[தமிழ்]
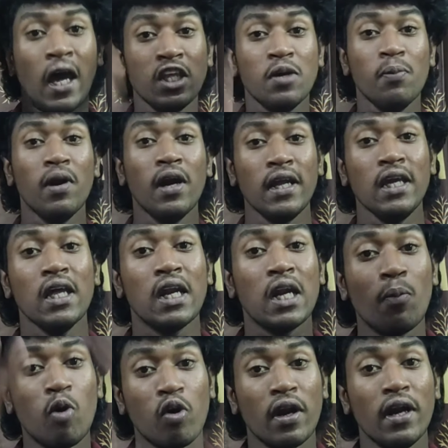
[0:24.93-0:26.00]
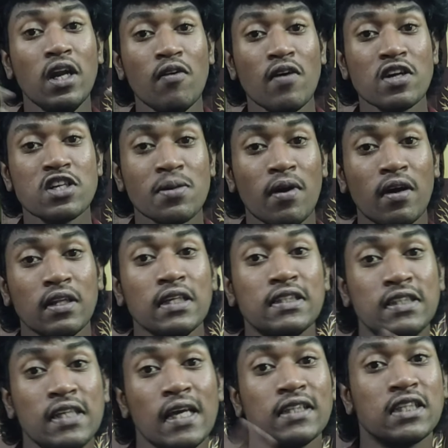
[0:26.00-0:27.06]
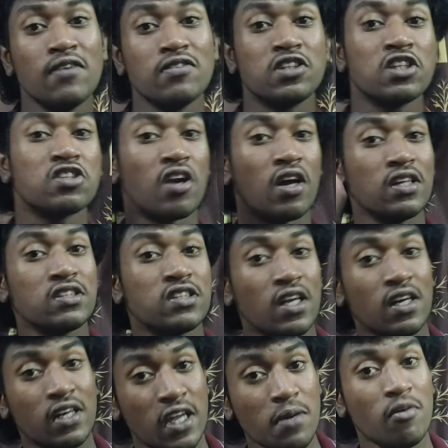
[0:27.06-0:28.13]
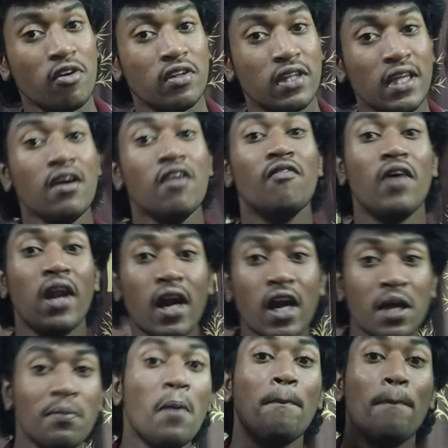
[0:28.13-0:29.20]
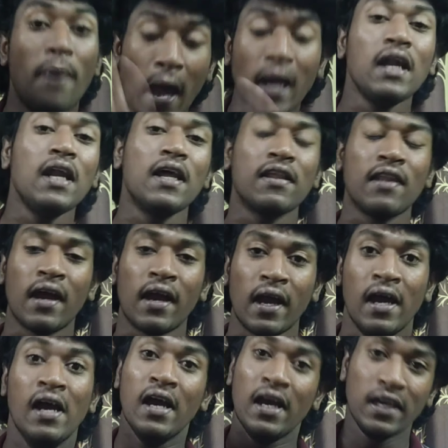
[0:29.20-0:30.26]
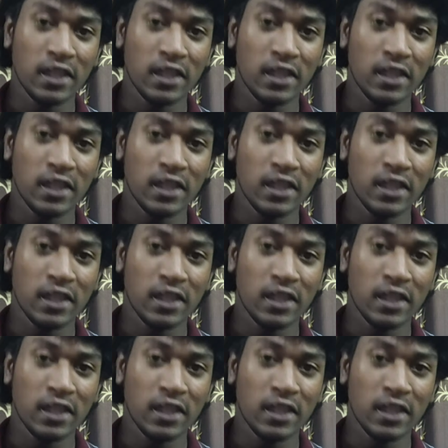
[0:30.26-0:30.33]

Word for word: அதுக்கு முன்னாடி நம்ம ஒரு ரெண்டு வருஷமாக வந்து சிஎஸ்கே விசஸ் ராஜஸ்தான் டீம் வந்து விளையாடாம பேன்ல இருந்தாங்க